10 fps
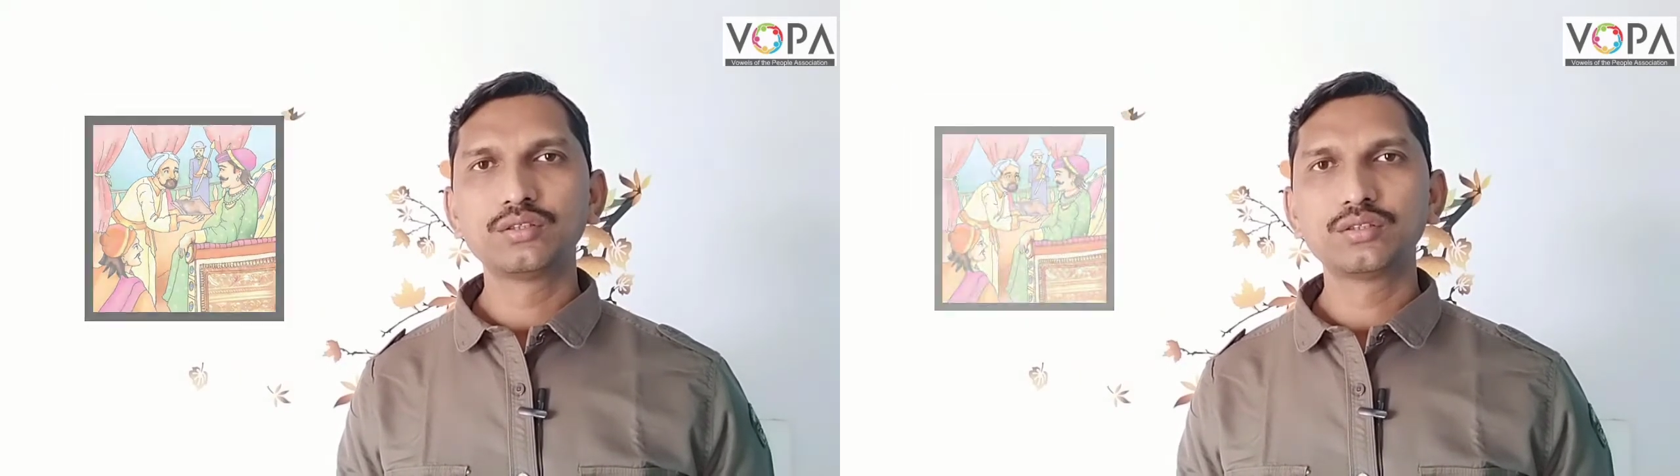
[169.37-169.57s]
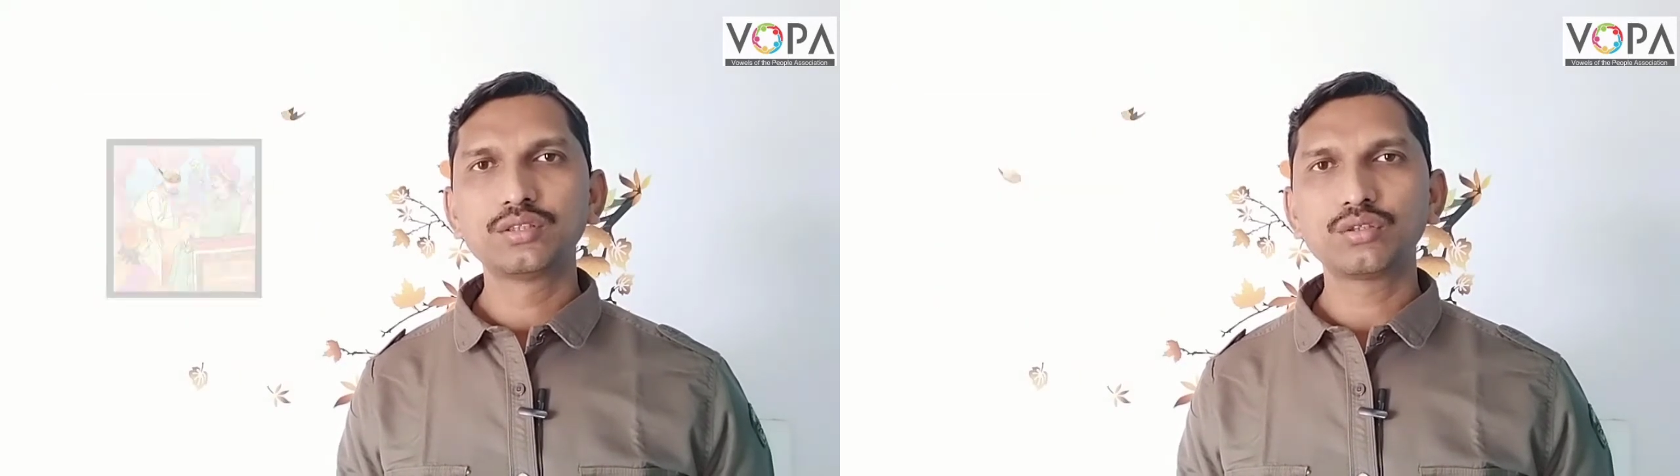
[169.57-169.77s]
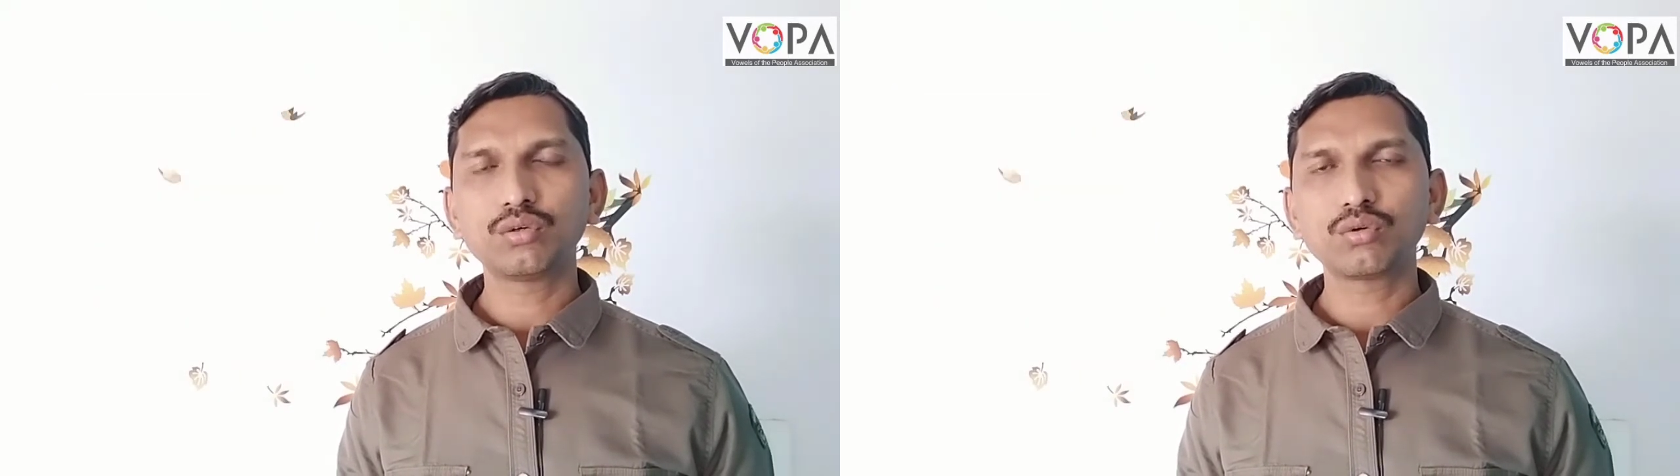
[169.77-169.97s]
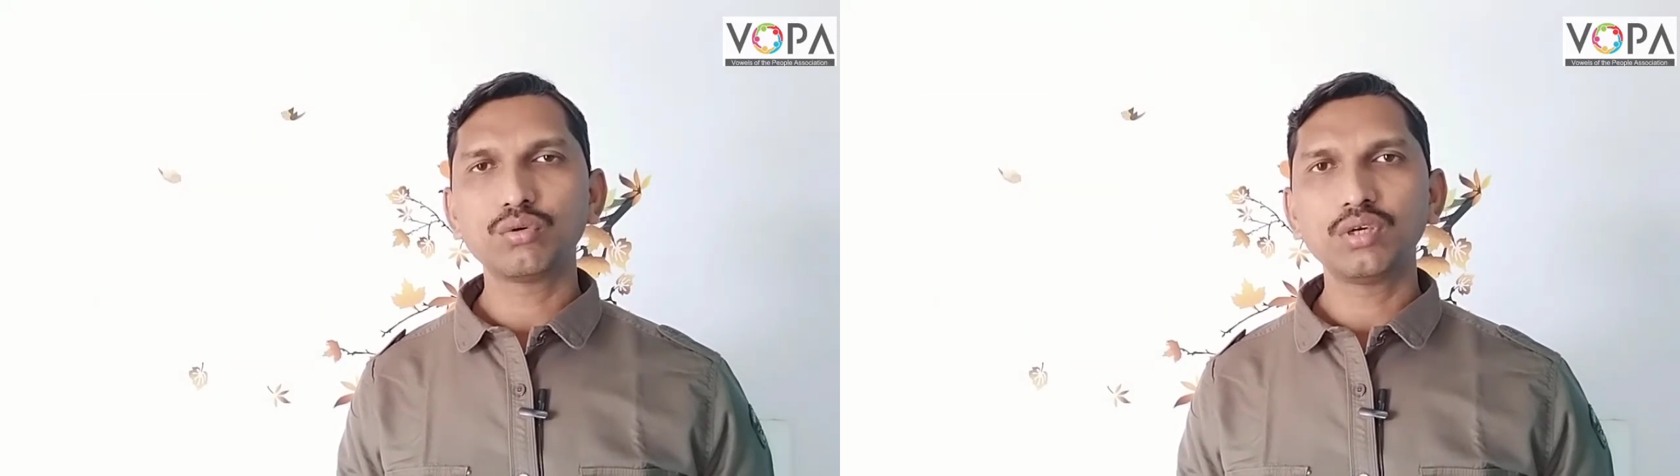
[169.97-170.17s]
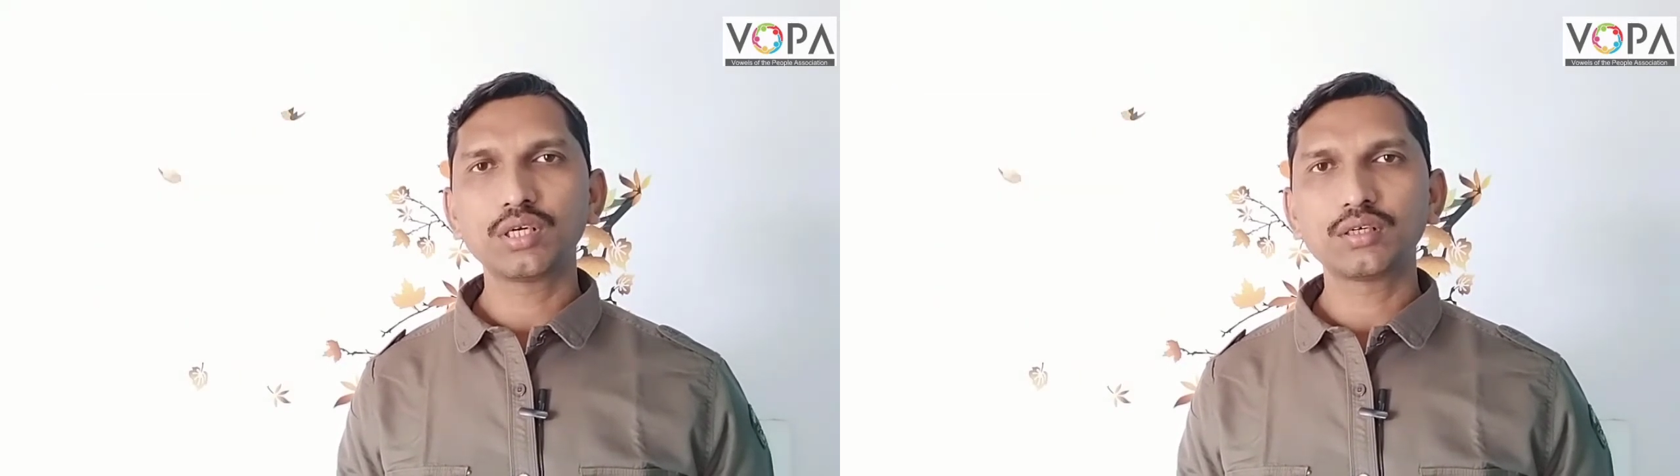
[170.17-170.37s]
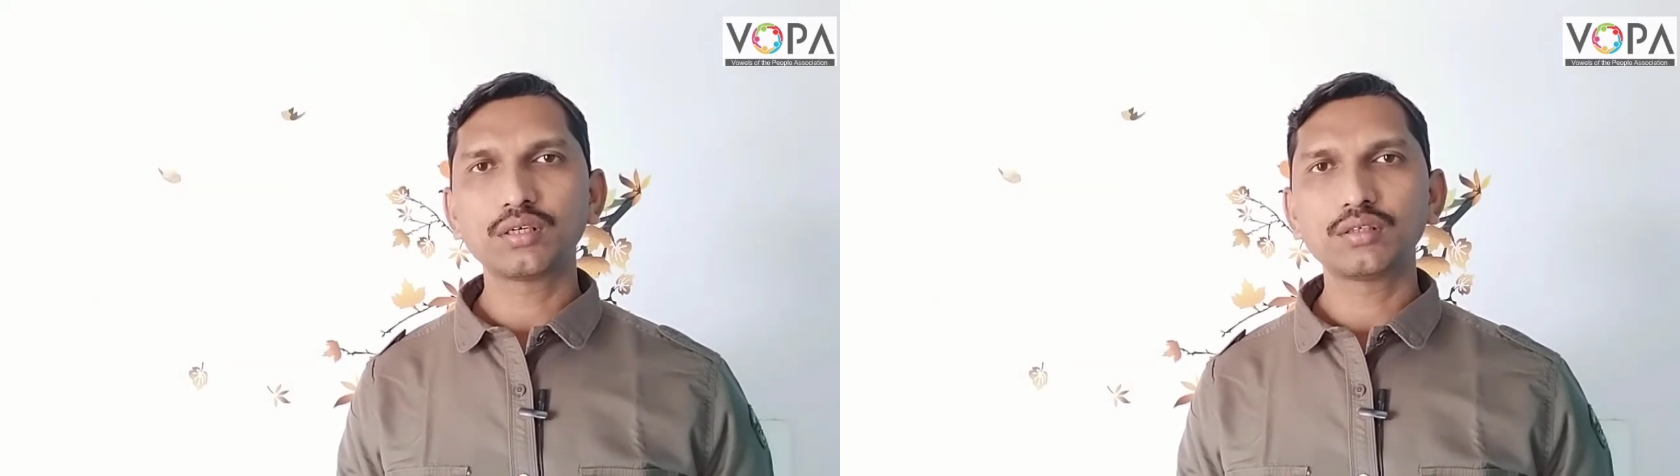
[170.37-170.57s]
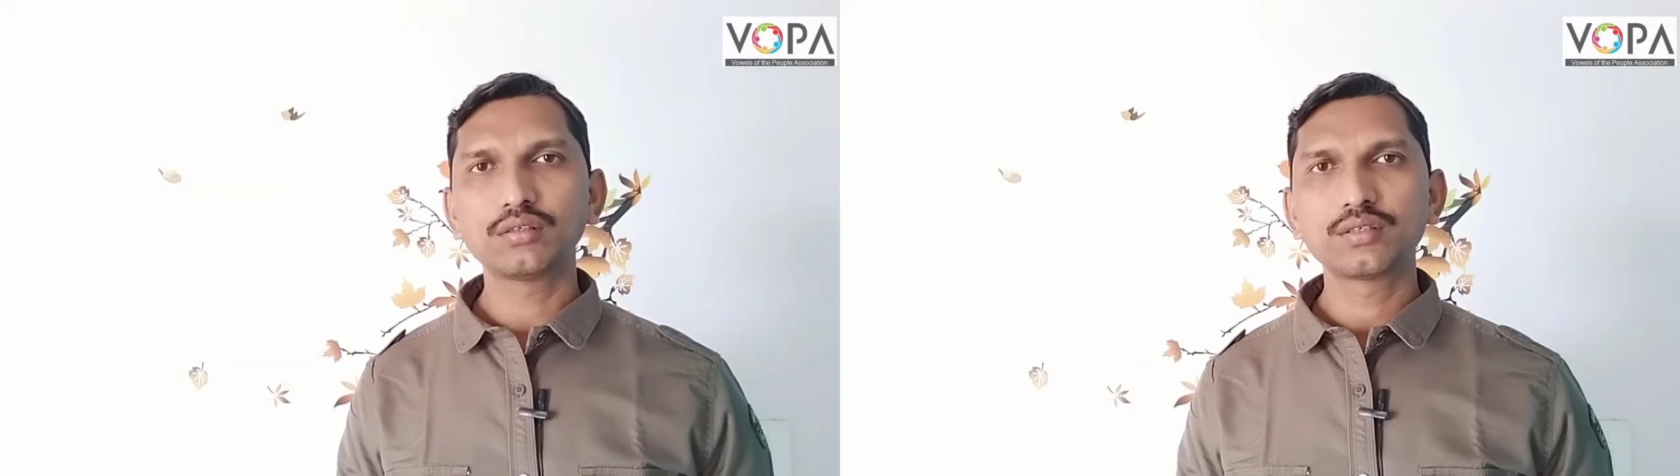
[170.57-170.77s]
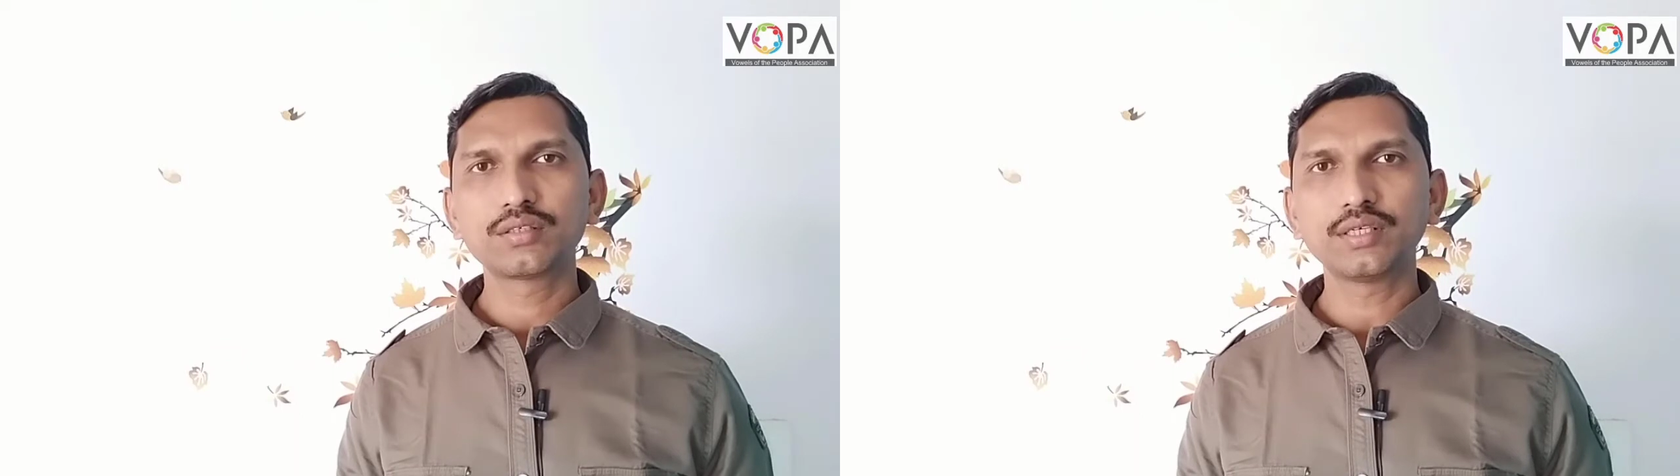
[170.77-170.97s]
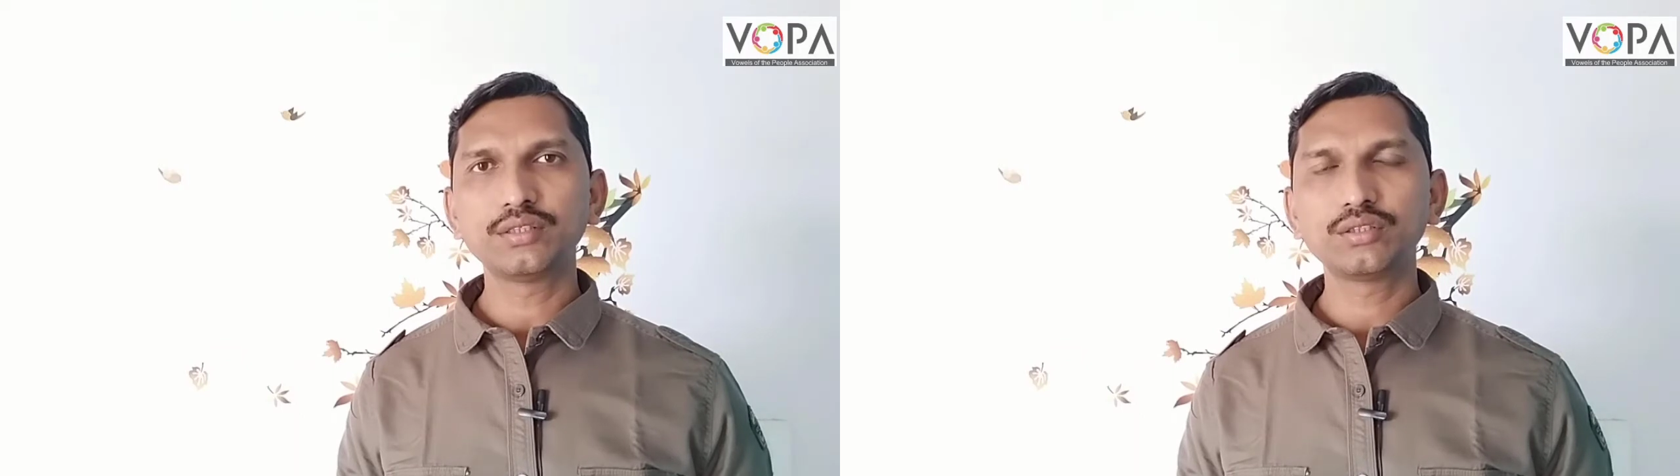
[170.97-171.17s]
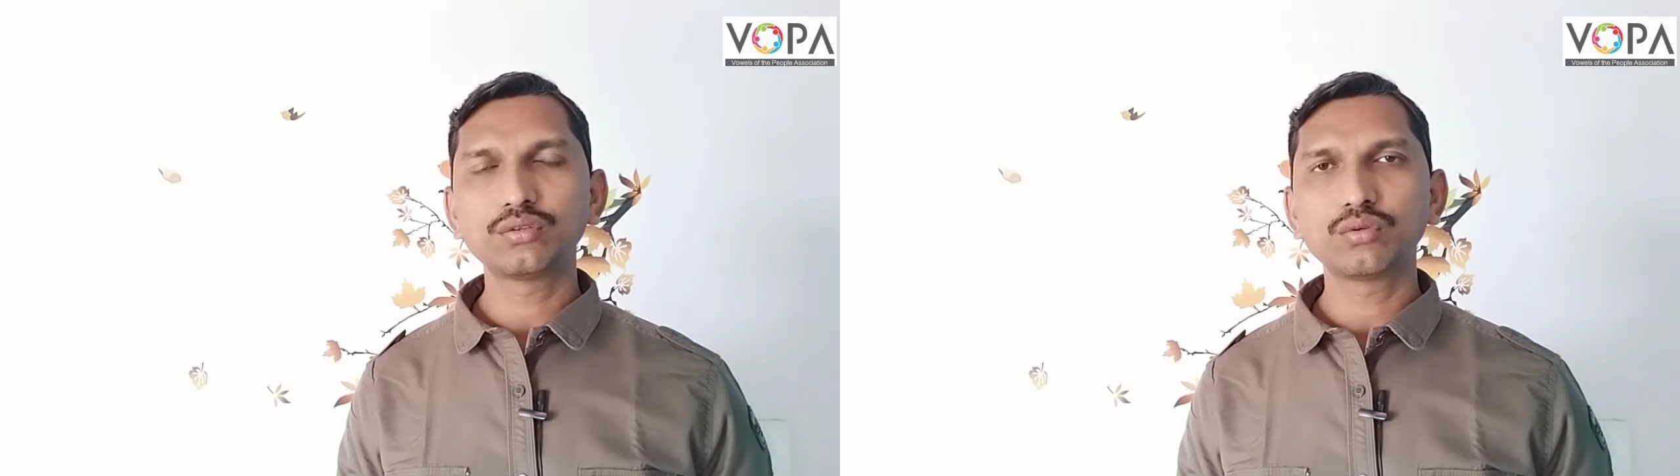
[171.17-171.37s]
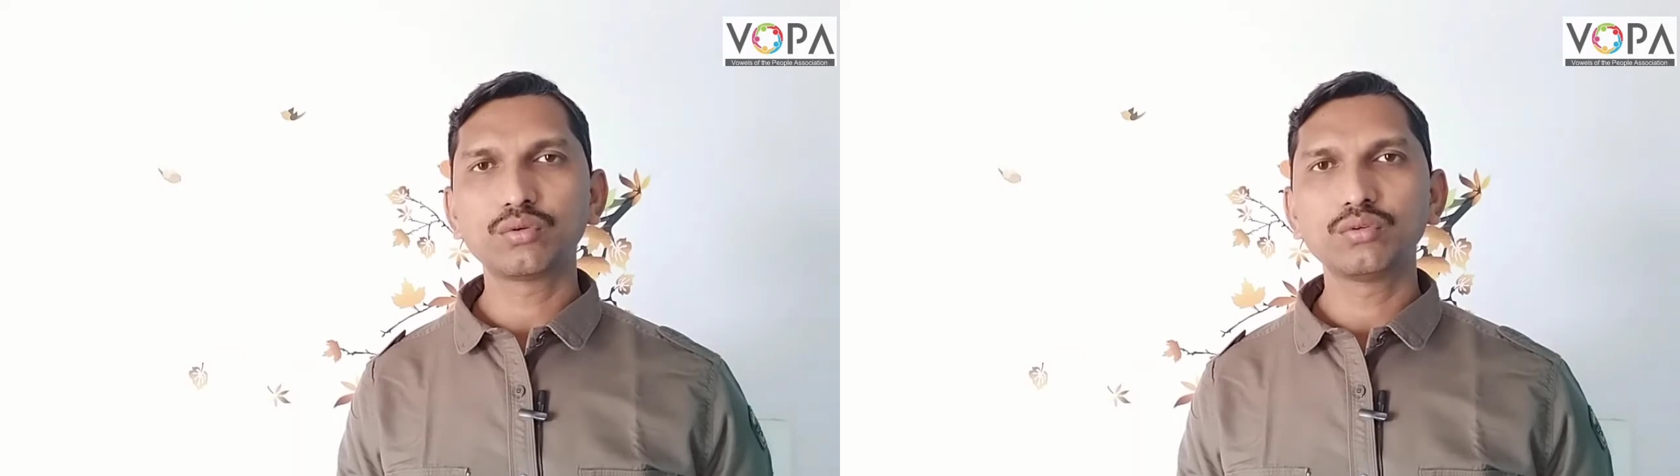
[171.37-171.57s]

चित्रों को लेकर सेठ जी को